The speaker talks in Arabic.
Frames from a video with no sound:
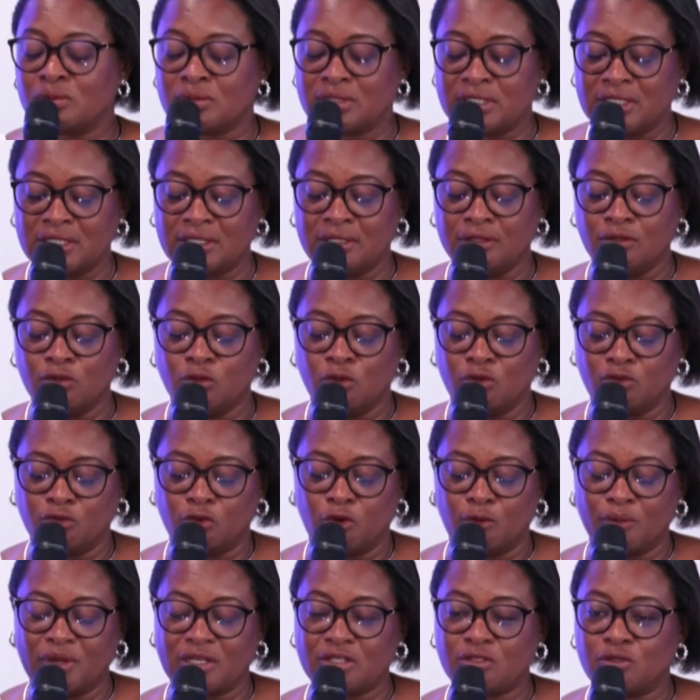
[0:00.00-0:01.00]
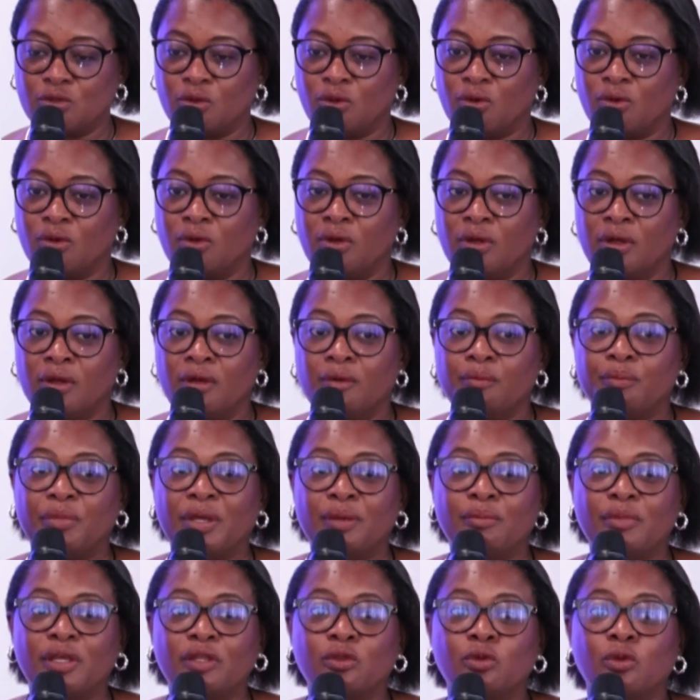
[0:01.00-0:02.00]
من شأنه أن يعزز
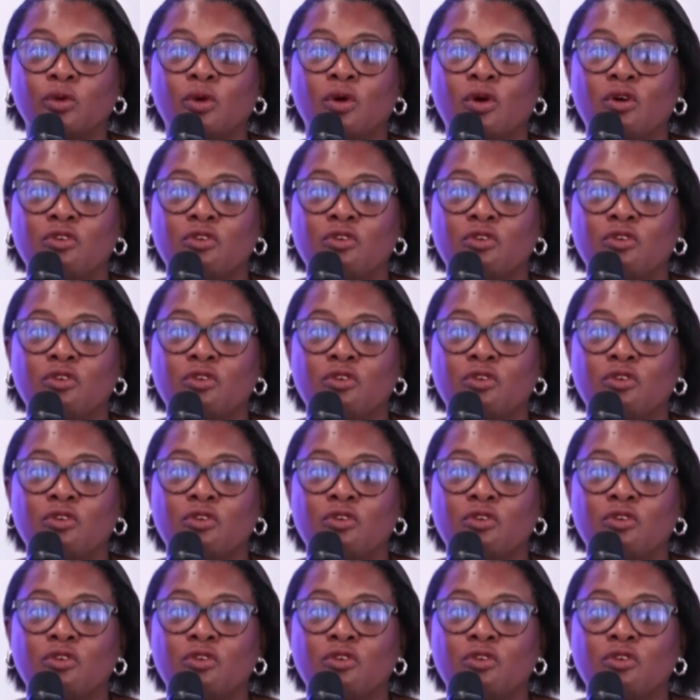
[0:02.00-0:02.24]
قدرات